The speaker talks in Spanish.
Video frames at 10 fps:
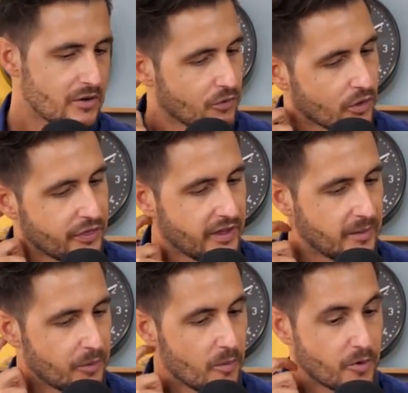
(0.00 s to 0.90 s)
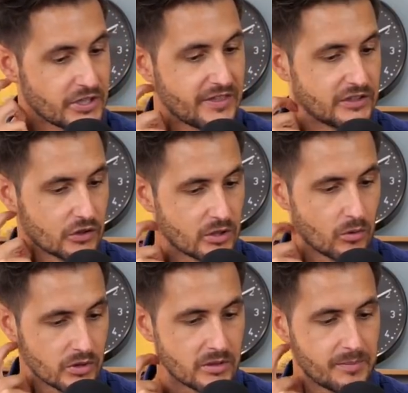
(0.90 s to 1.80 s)
iPhone 11 Pro por 600
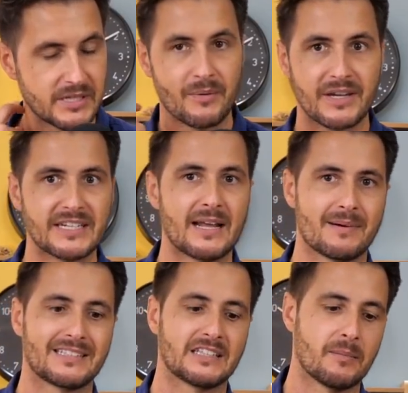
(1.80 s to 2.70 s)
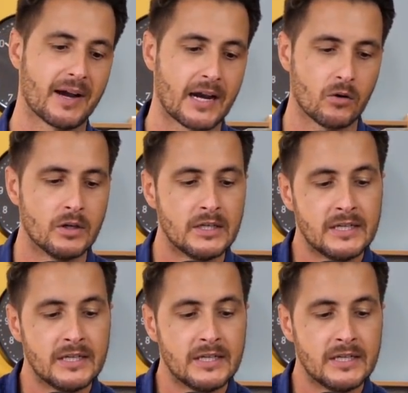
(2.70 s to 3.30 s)
euros. ¿eh? Pensaba que sería bastante más caro.